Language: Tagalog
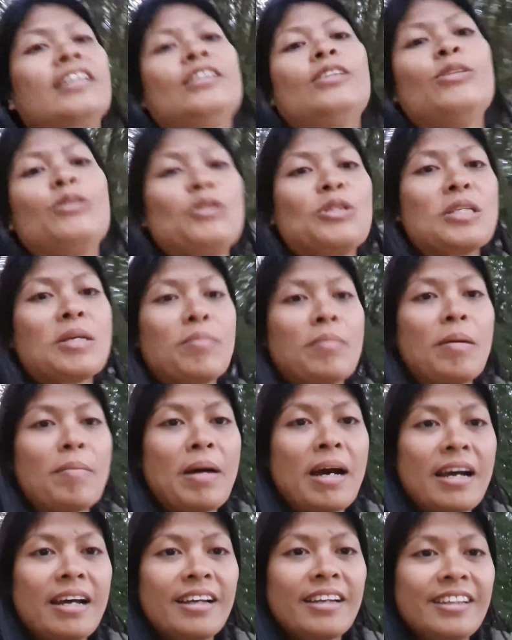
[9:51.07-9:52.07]
doon sa
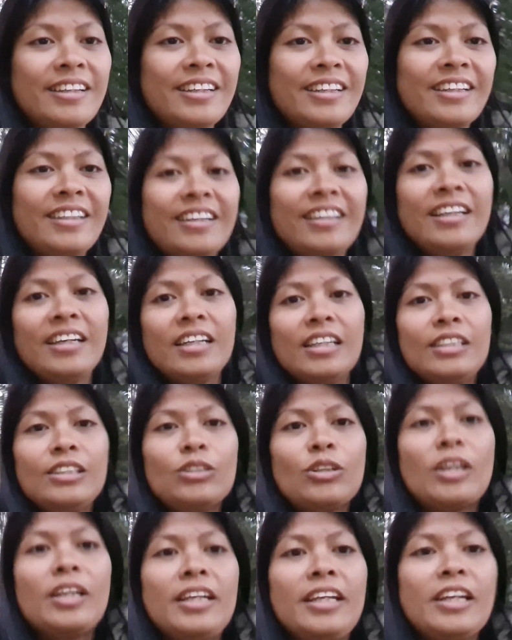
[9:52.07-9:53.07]
baba.
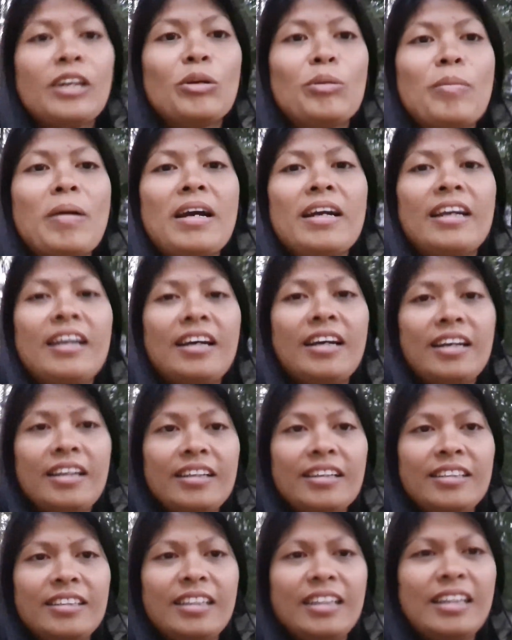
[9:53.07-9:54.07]
Yung kaninang umaga
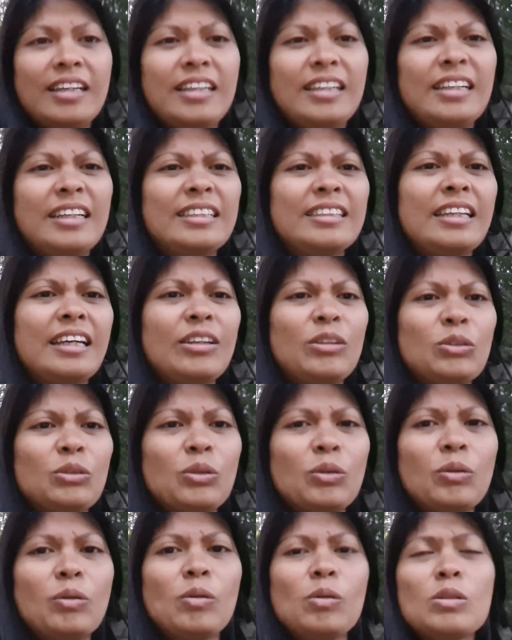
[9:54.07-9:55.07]
na nagtanong
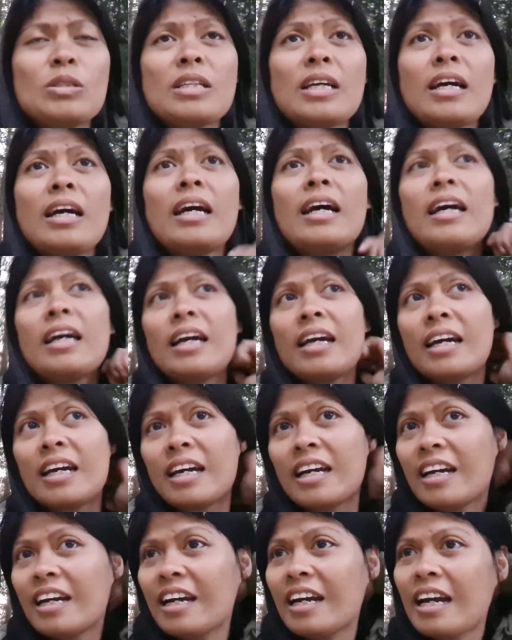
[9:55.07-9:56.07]
tungkol sa
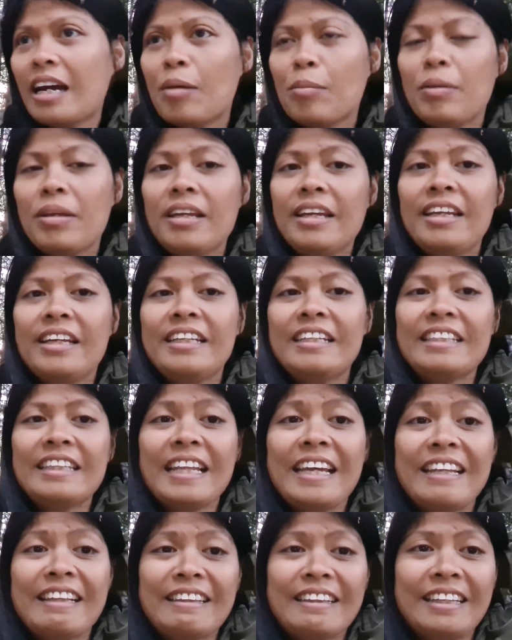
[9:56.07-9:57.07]
aming
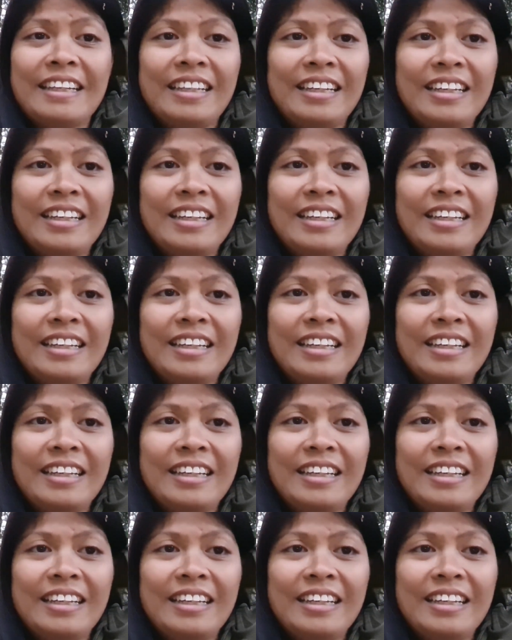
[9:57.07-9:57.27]
tent.